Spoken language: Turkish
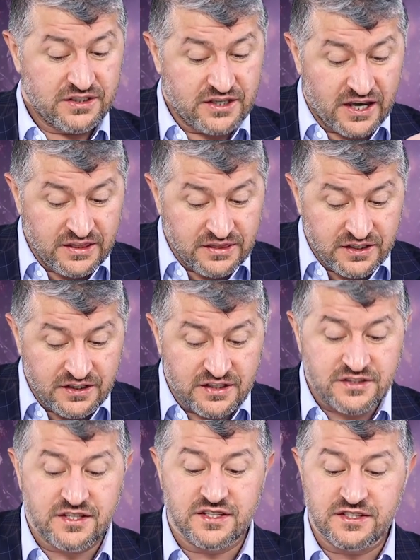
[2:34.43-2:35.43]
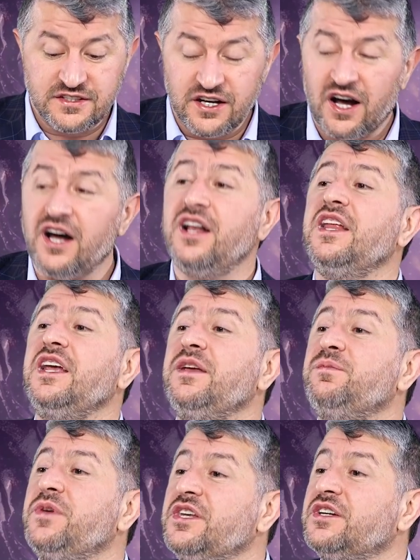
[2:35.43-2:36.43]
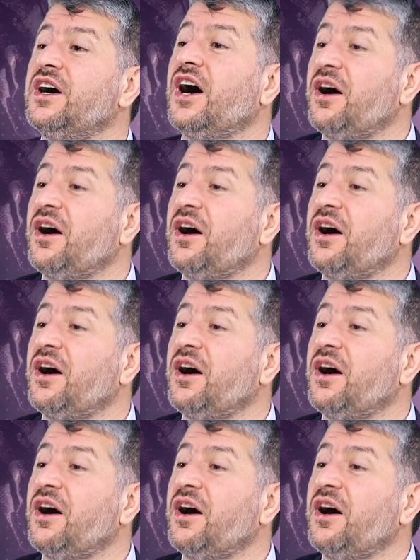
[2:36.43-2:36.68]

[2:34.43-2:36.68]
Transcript: kendinizi salih bir